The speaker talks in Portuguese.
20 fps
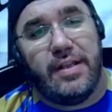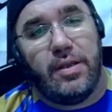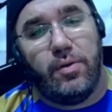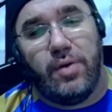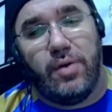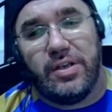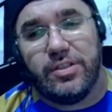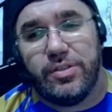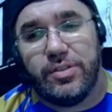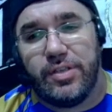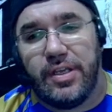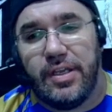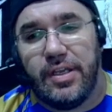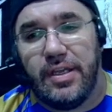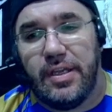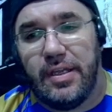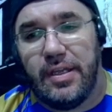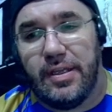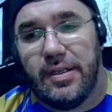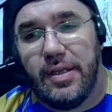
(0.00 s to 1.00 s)
Eu acho
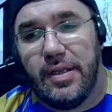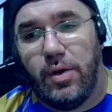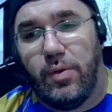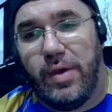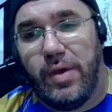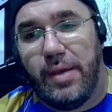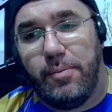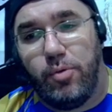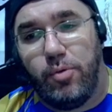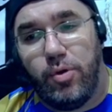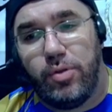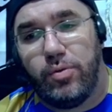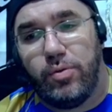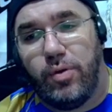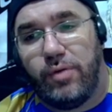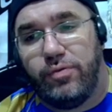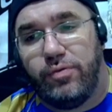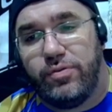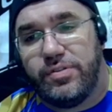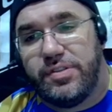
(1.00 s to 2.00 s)
que não é muito
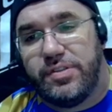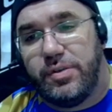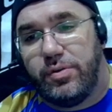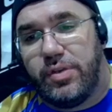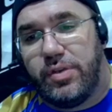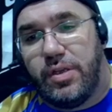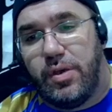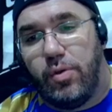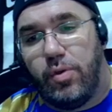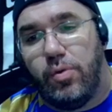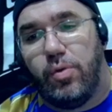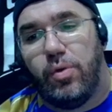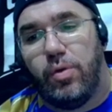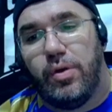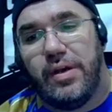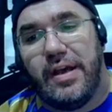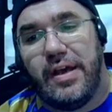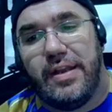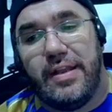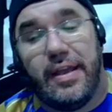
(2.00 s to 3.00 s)
a função que eu
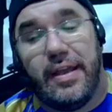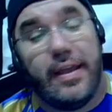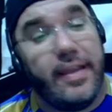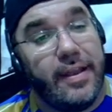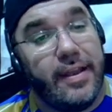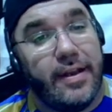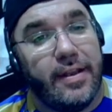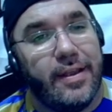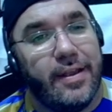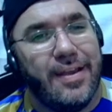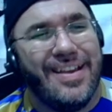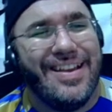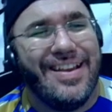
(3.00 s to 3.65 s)
colocaria ele.